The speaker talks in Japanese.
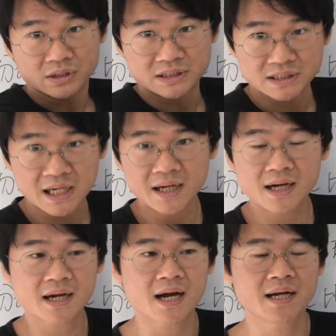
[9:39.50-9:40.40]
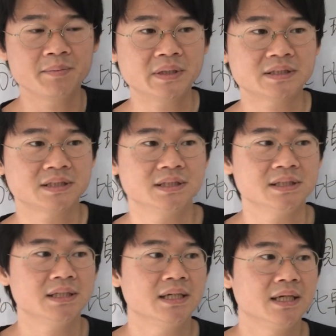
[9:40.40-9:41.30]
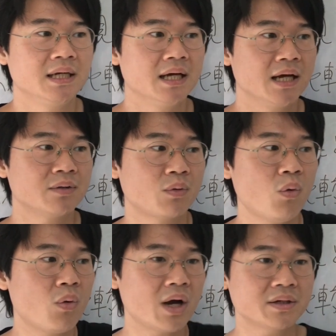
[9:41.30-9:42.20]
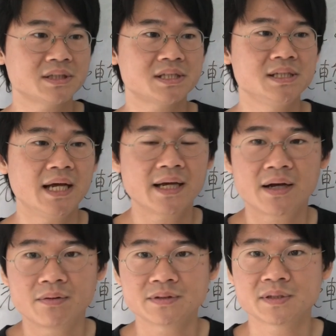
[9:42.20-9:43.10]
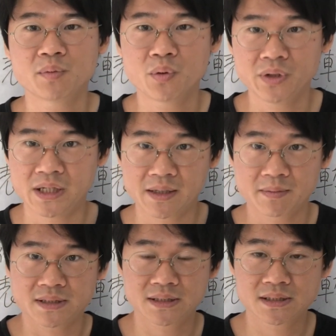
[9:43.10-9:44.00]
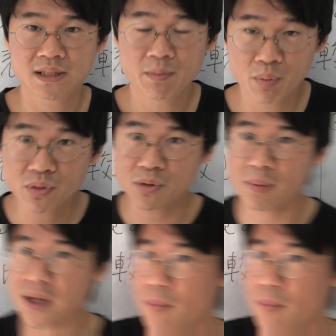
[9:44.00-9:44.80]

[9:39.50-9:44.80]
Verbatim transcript: 時間がかかりますし、あと合格しない可能性も大いにあります。僕の場合